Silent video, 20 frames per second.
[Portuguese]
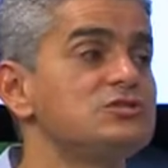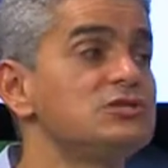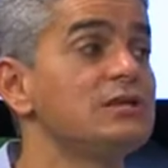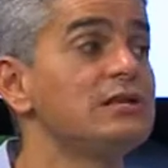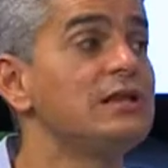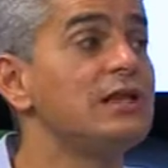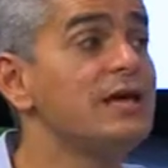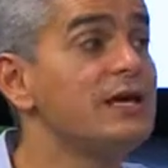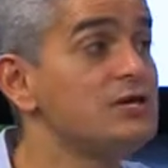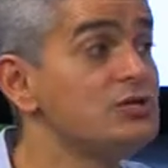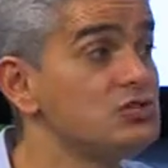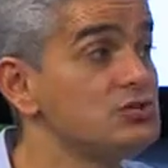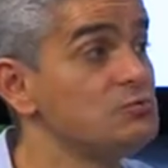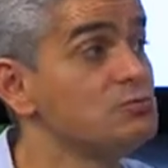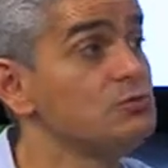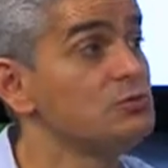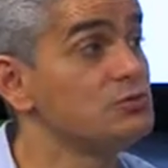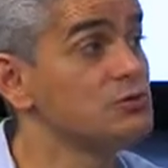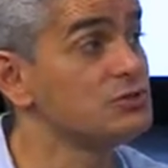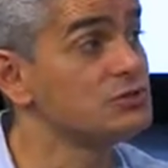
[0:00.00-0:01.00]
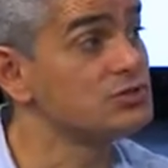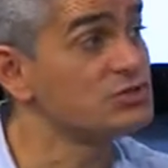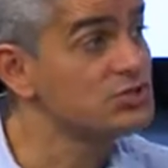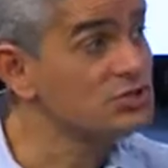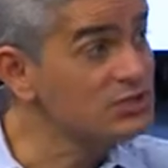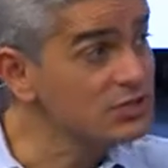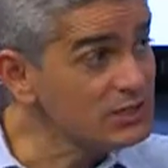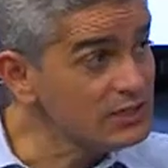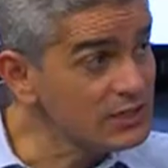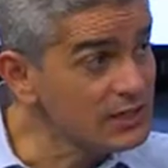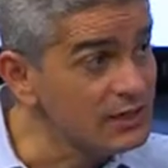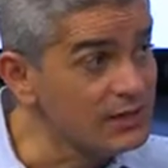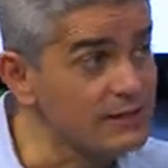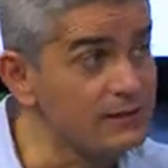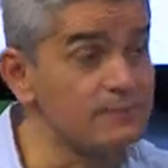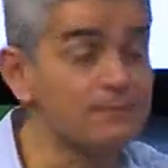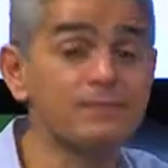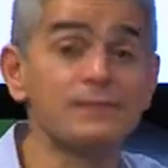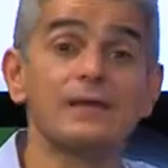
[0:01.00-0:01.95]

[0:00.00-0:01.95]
de leite Nossa, por é dia,